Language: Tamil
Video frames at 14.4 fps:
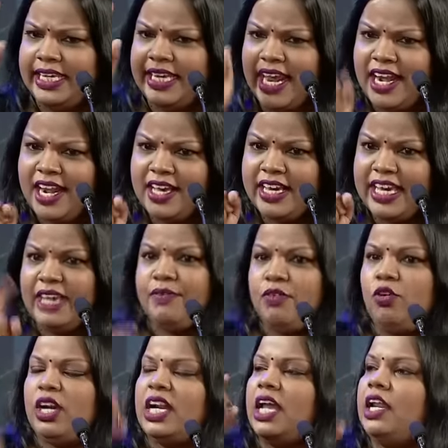எனக்கு இவன்
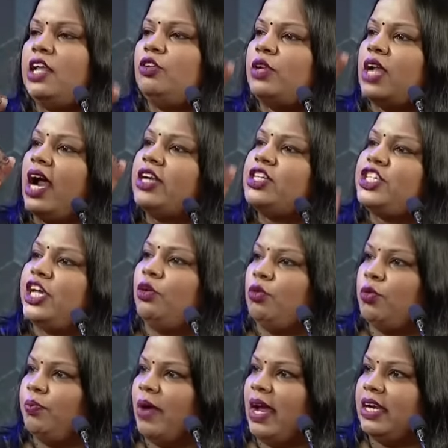ஒரு நல்லது ஒரு ஆட்சியை
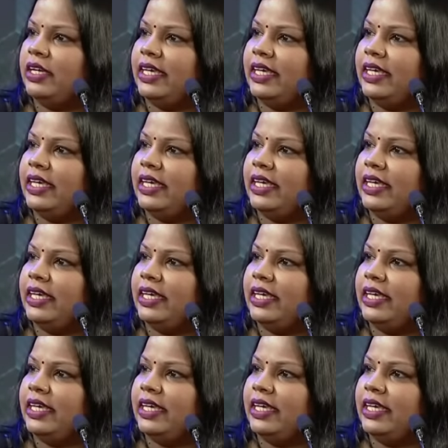கொடுப்பான்